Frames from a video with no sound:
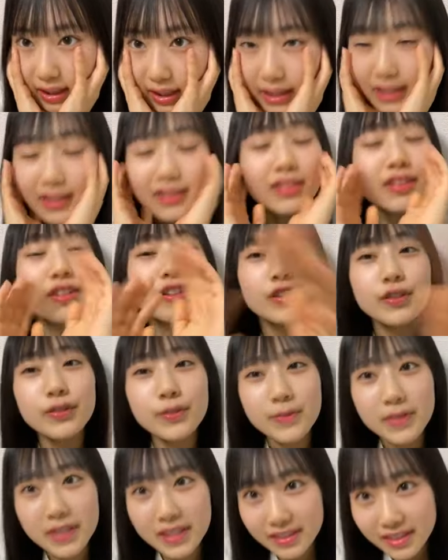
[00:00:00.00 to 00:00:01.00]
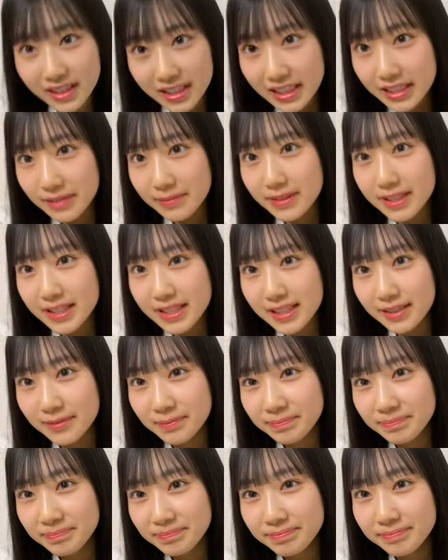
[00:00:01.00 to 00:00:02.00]
あ TikTok を見てください皆
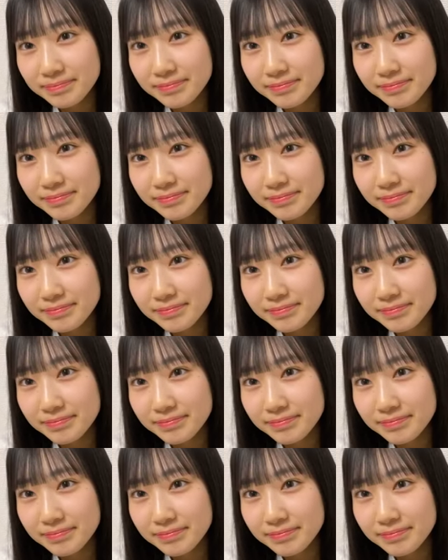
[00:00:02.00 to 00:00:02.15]
さん